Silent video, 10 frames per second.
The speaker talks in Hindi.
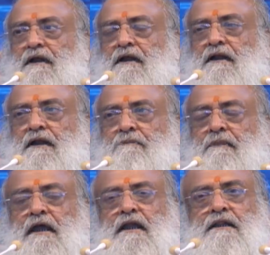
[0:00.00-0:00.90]
महल
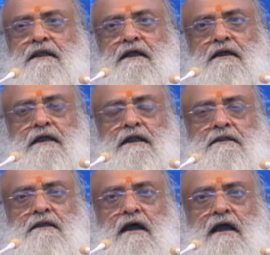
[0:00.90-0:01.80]
देखने इंद्र
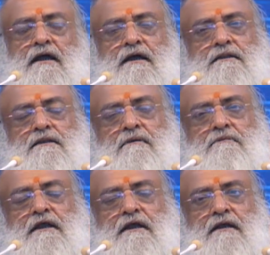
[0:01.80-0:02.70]
आएगा तब
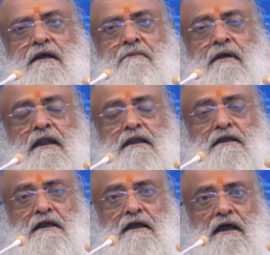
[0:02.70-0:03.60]
देखना महल की
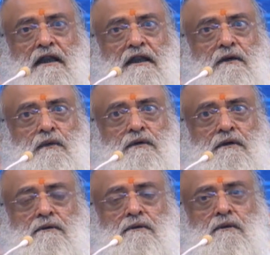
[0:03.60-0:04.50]
गहरी
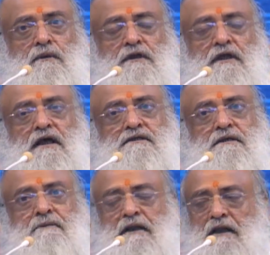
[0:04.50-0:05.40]
कुठिया से मैं
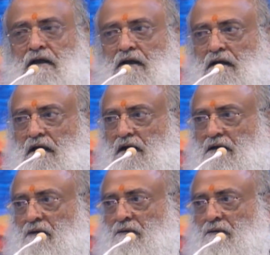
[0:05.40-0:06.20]
निकल के आ जाऊंगा